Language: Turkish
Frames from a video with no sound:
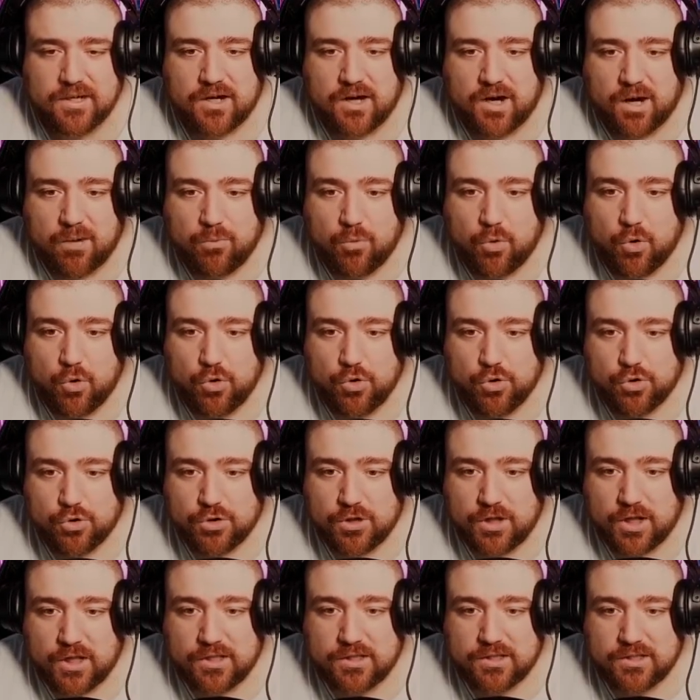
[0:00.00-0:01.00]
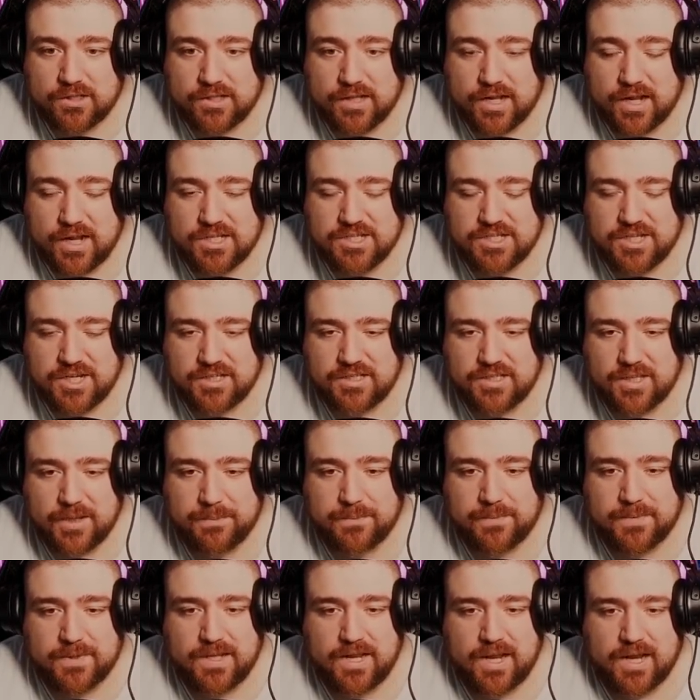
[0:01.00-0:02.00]
kamuoyundan gelecek
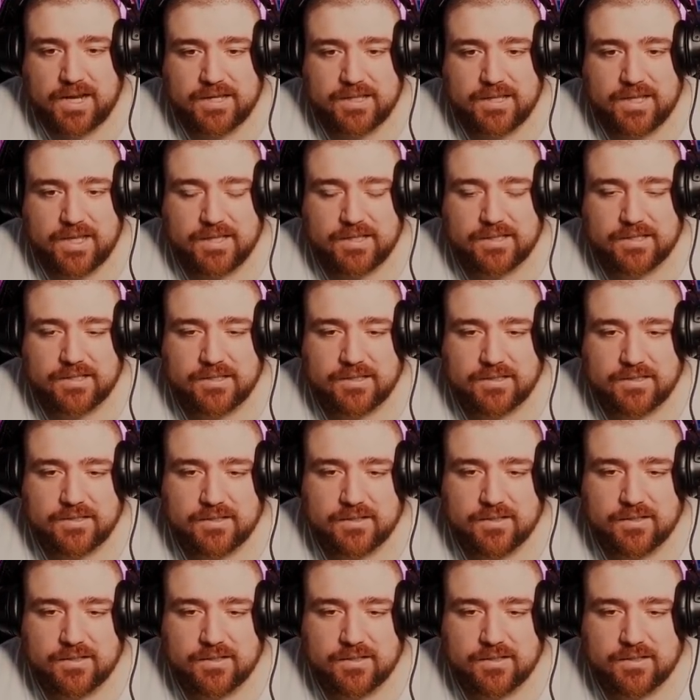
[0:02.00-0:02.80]
tepkilerden